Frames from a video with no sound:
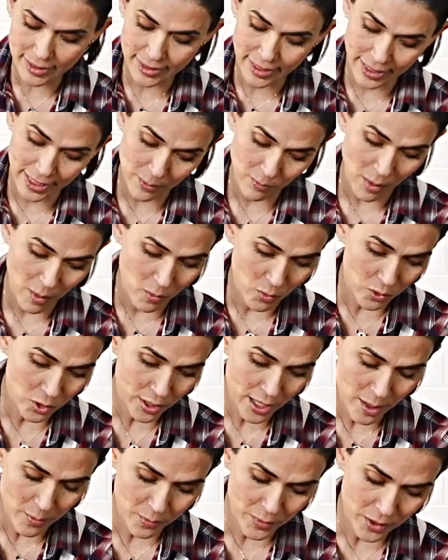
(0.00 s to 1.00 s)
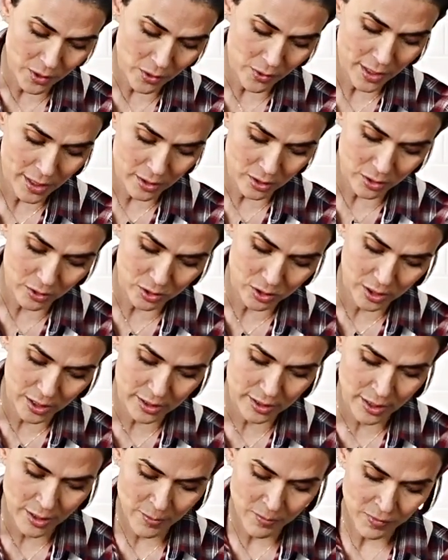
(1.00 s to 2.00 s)
se quema muy rápido,
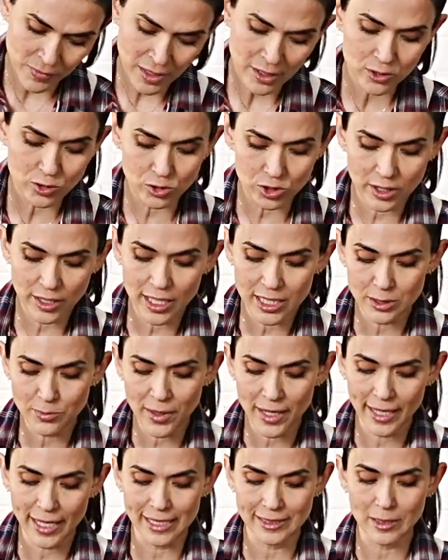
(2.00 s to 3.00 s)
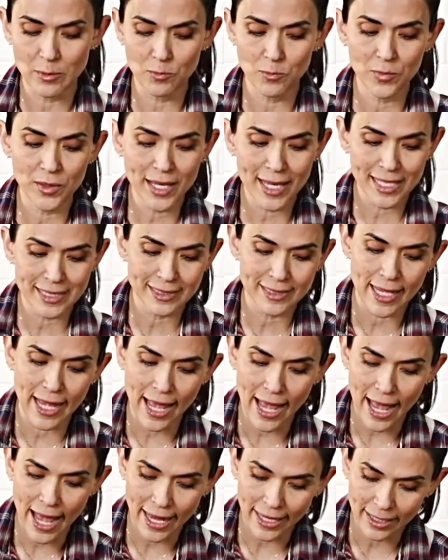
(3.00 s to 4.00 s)
entonces si ustedes ven que se empieza
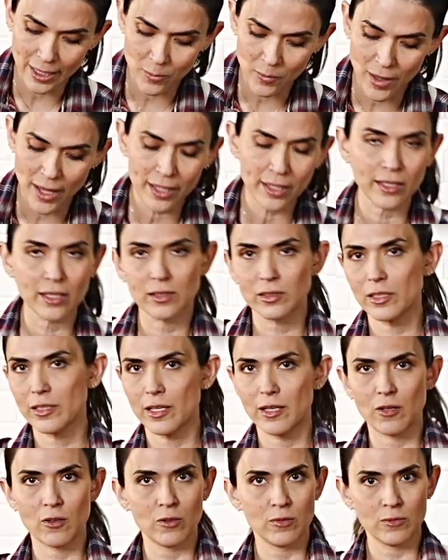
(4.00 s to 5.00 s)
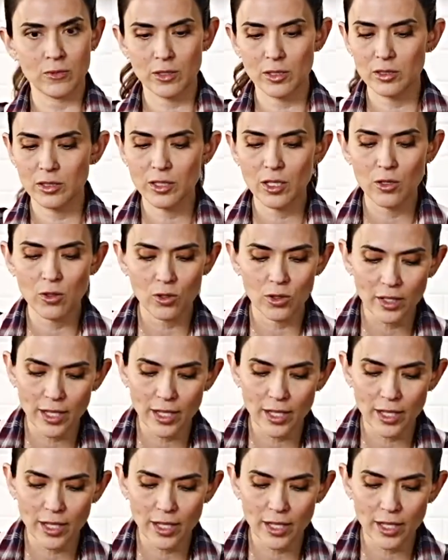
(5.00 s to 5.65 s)
a quemar, retírenlo. Retírenlo